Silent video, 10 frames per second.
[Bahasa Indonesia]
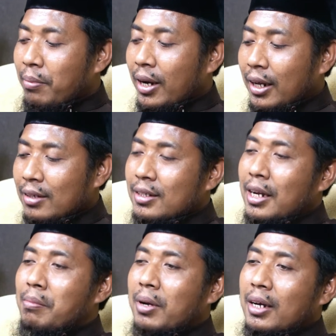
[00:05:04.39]
mereka
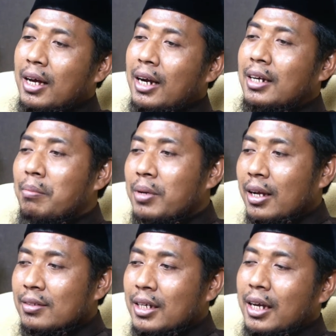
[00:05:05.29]
sering mendengar dan
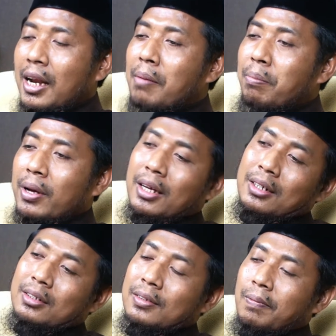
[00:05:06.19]
menyaksikan apa yang
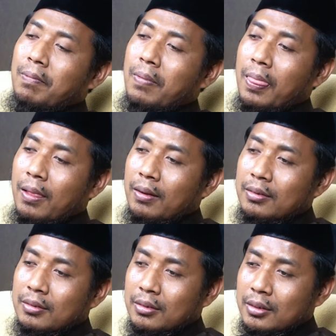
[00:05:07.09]

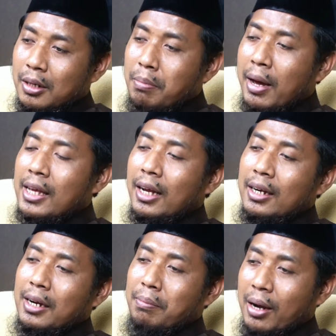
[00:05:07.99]
kebalikan
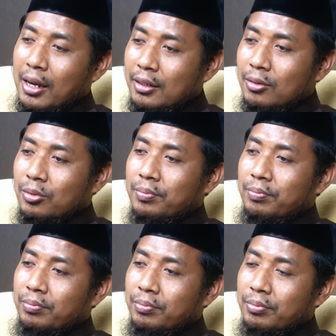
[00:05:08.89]
daripada itu.
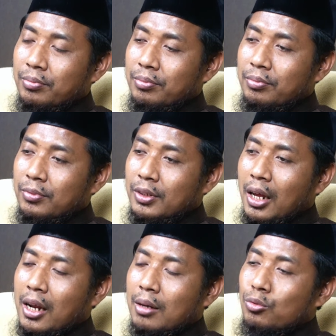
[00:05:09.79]

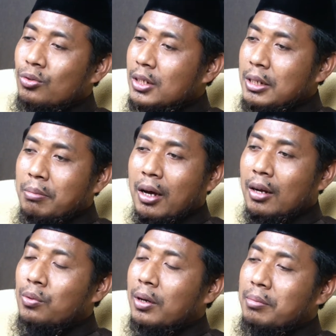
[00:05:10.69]
Sekarang
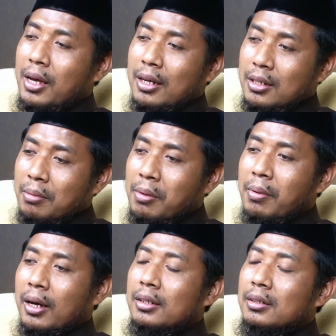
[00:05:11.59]
musibah luar biasa
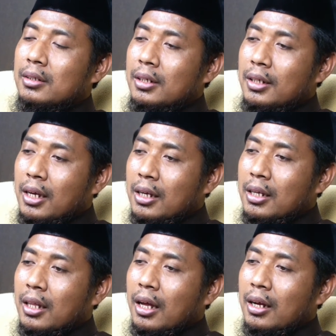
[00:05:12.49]
memang ya
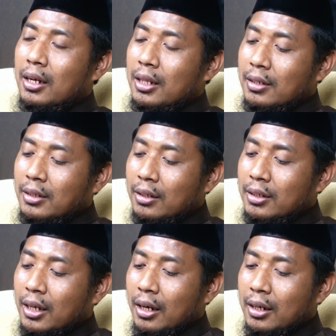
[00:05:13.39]
kita kita
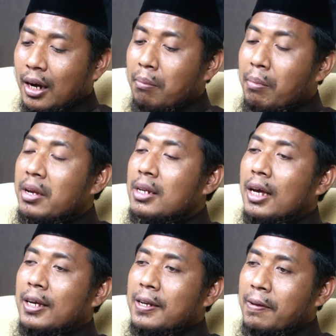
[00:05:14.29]
saksikan karena
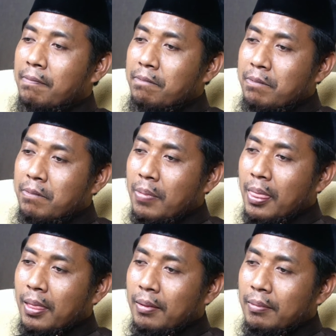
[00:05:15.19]
media ini.
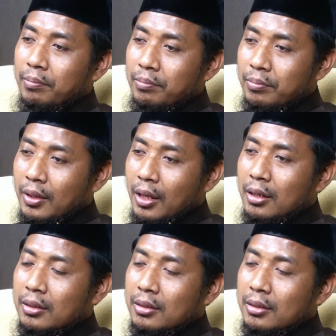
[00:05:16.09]
Ya.